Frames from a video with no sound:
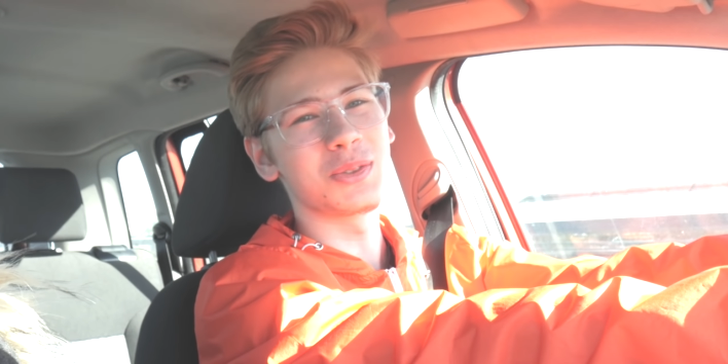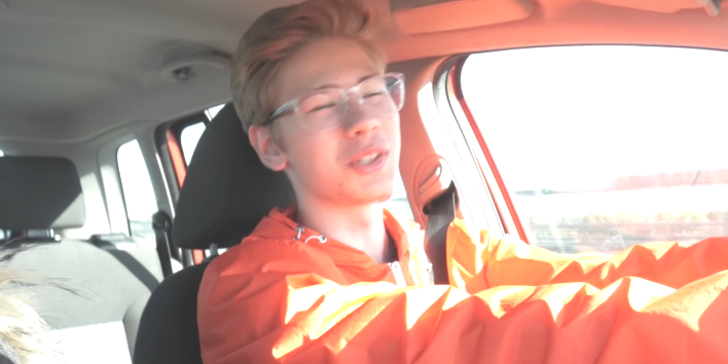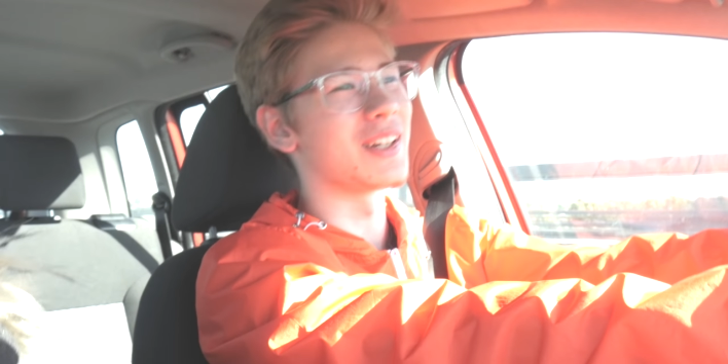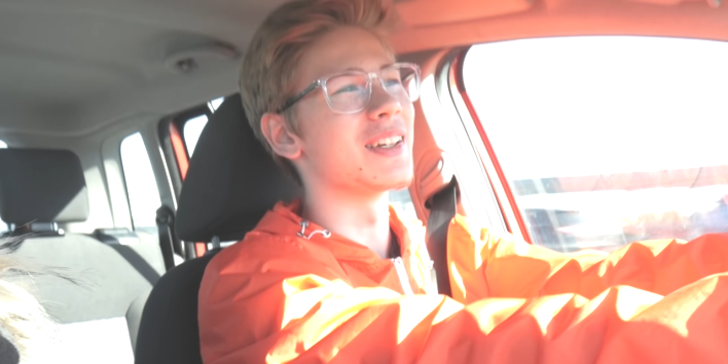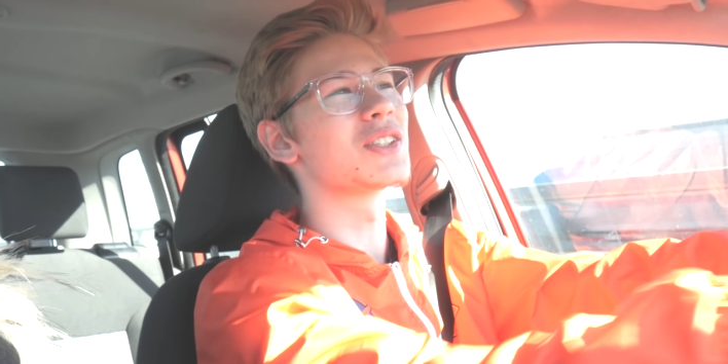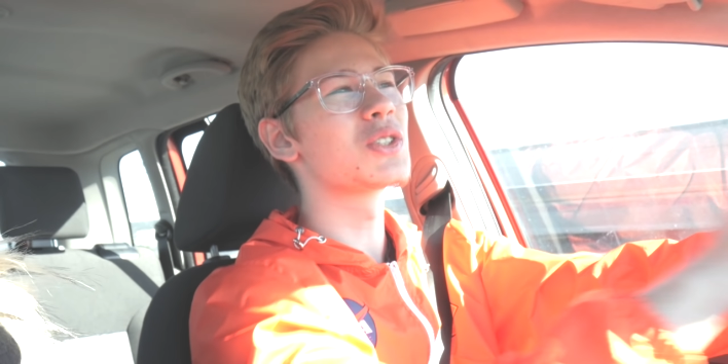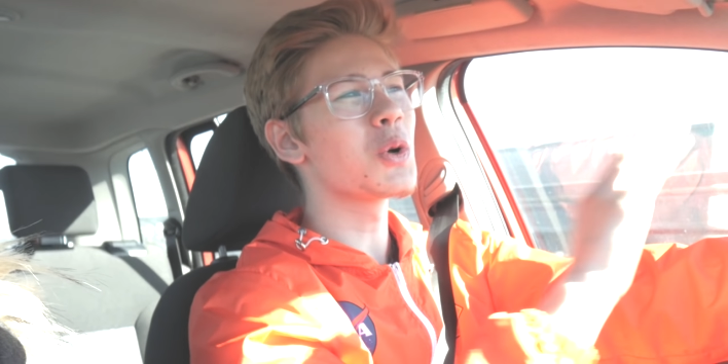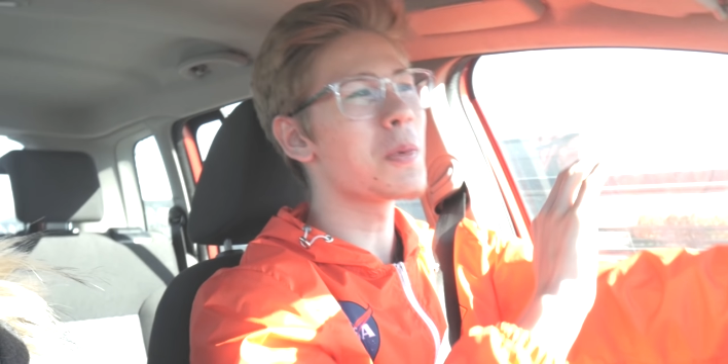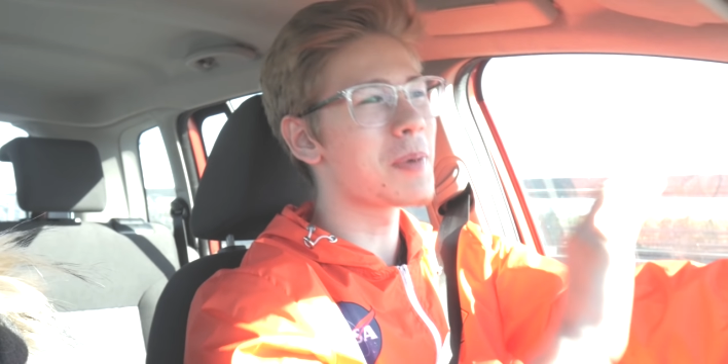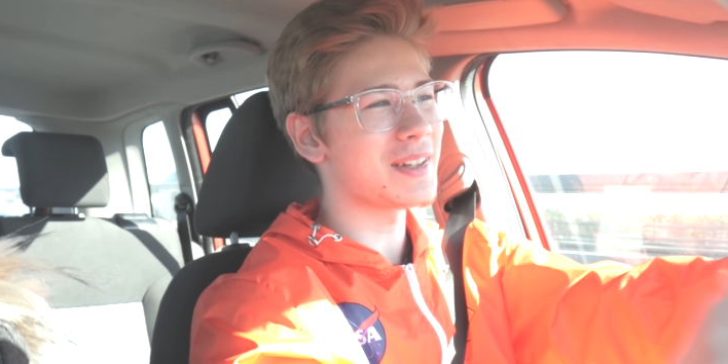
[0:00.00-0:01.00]
Слушай,
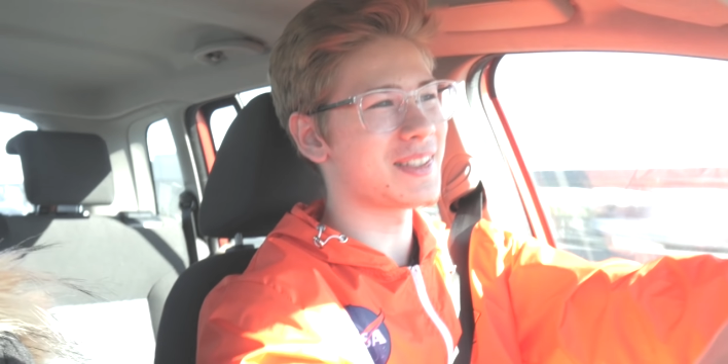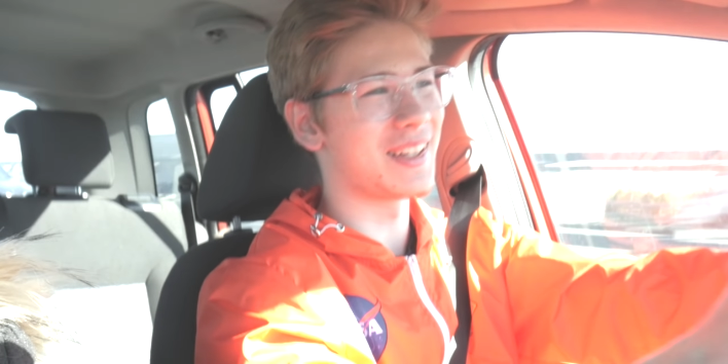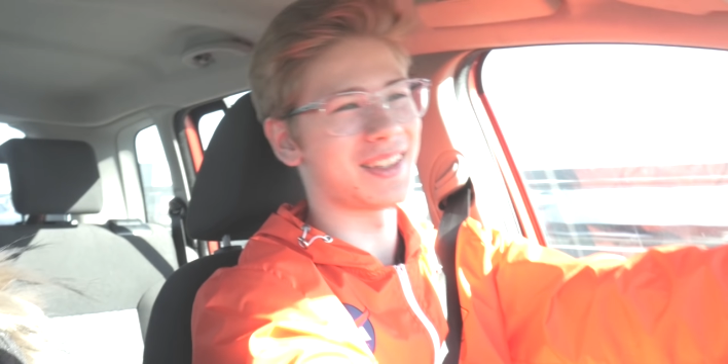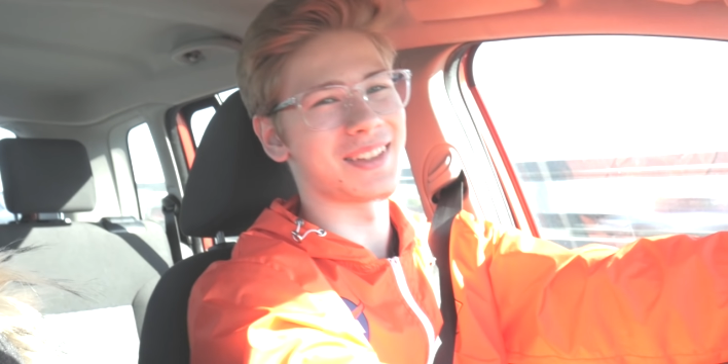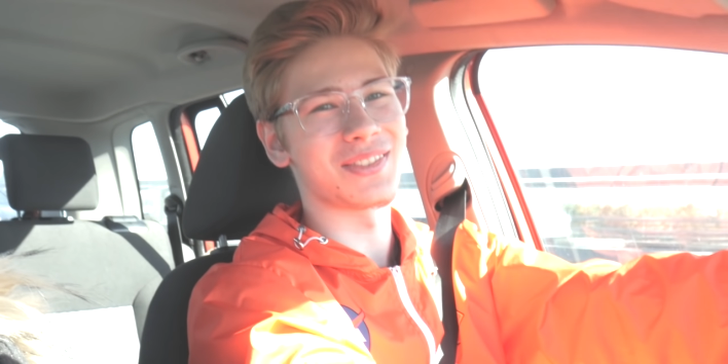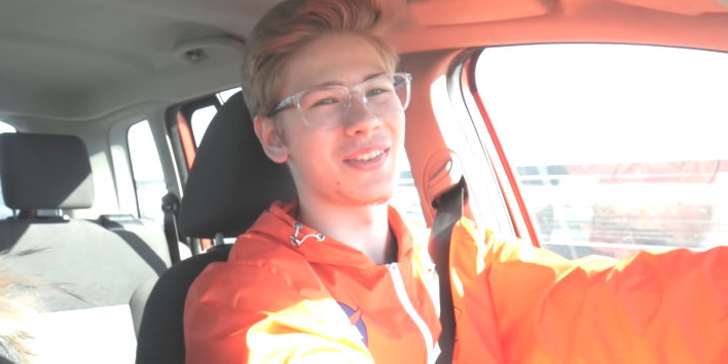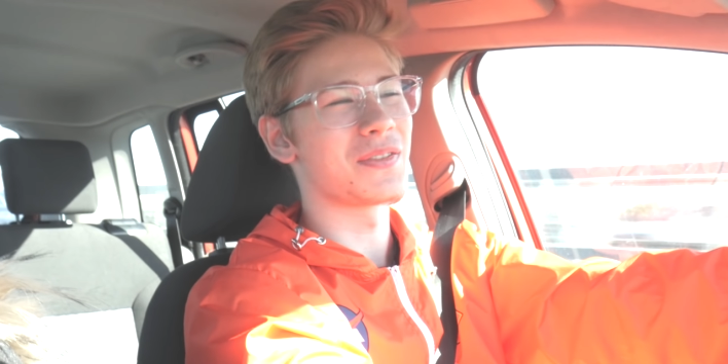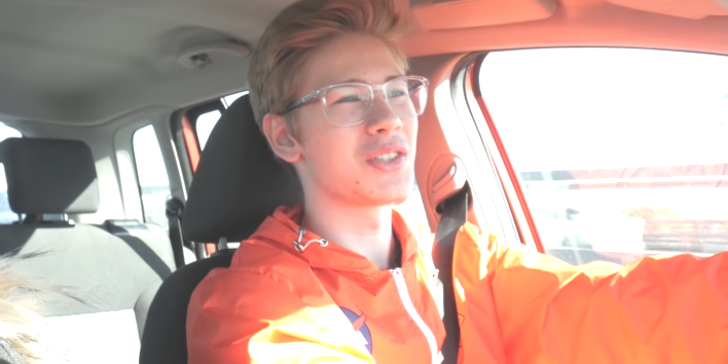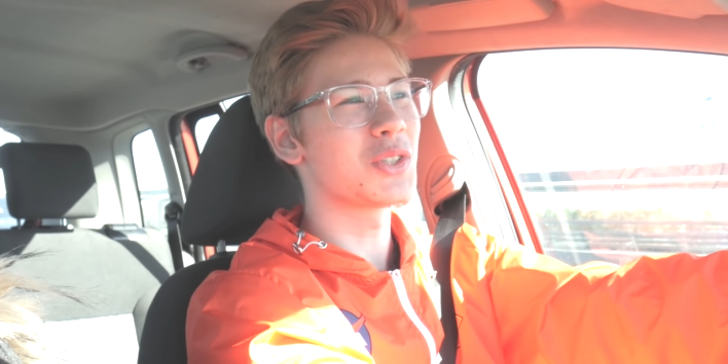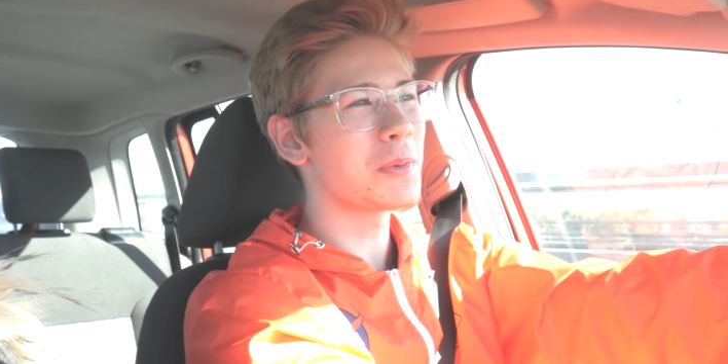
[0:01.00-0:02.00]
сто процентов.
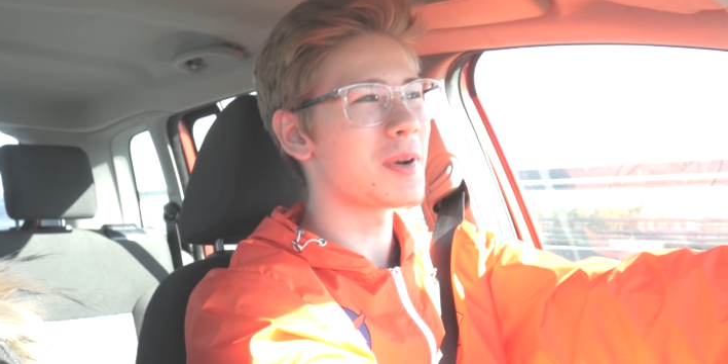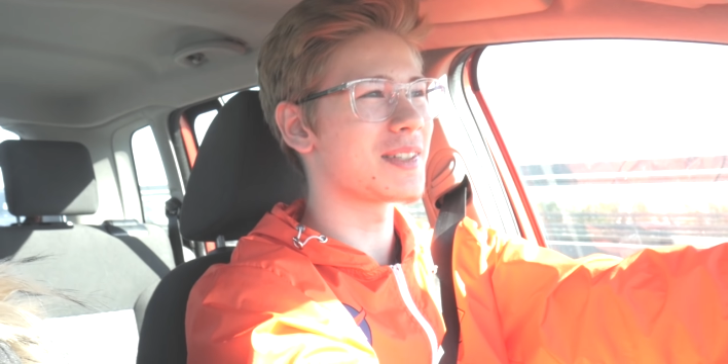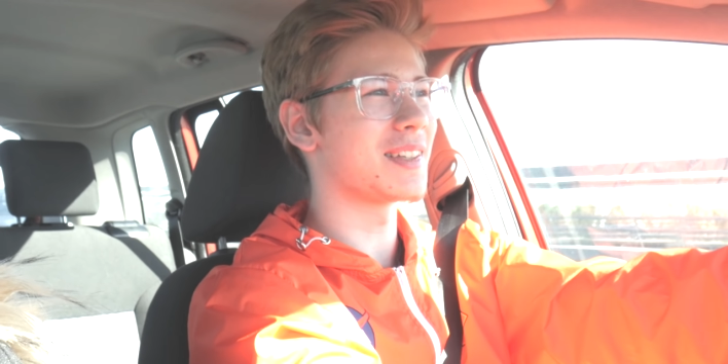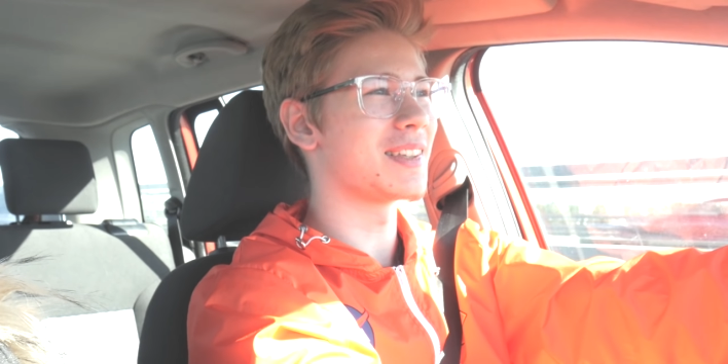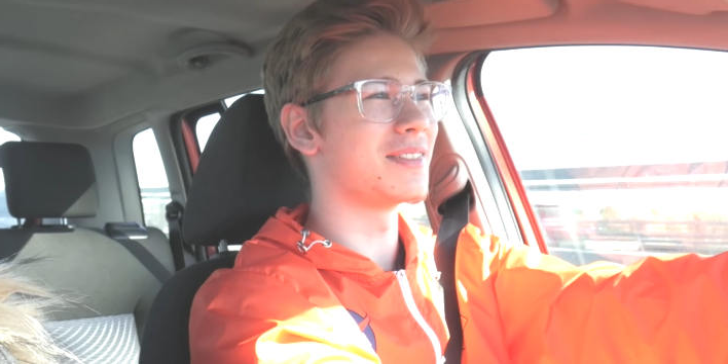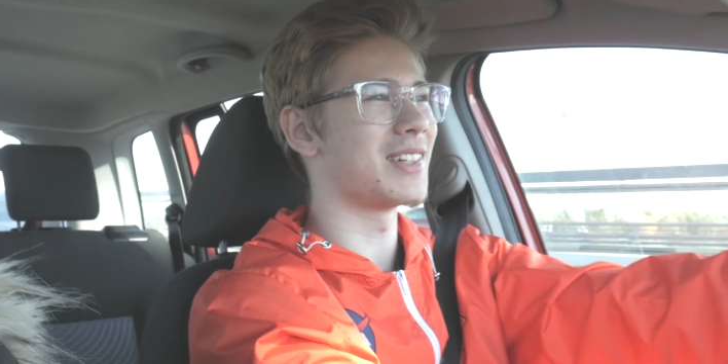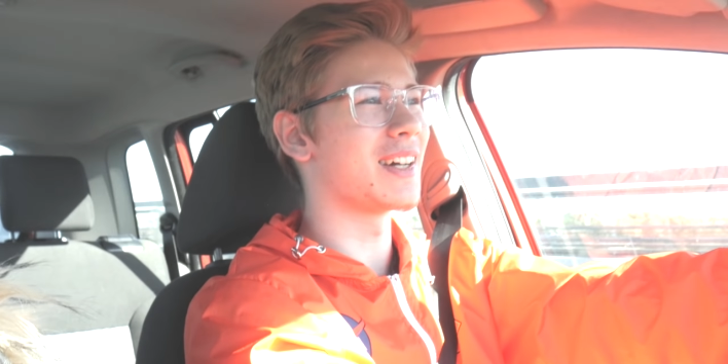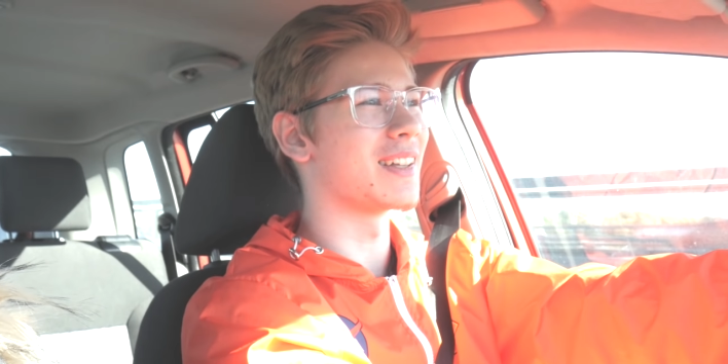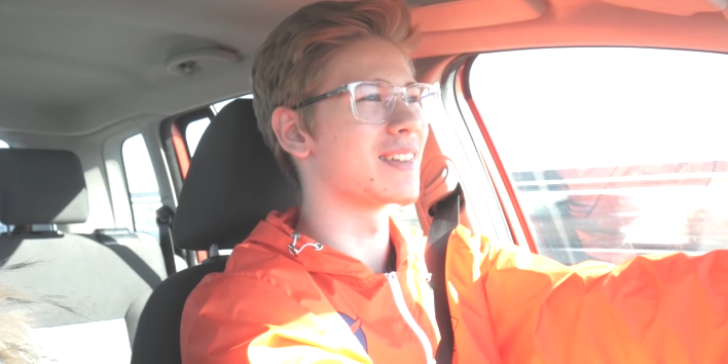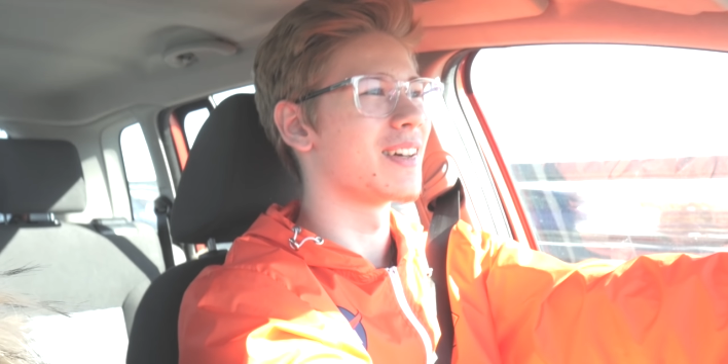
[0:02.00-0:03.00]
Стопроцентный
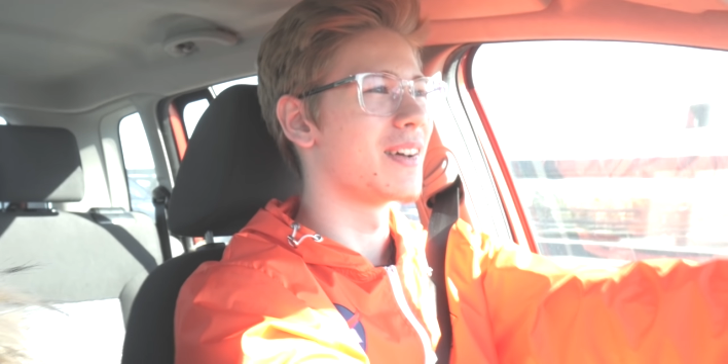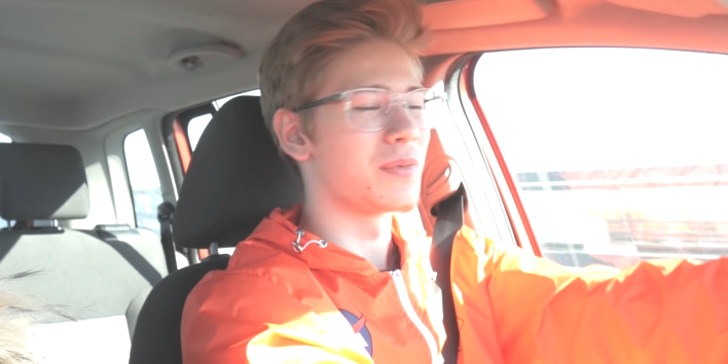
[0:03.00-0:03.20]
вариант.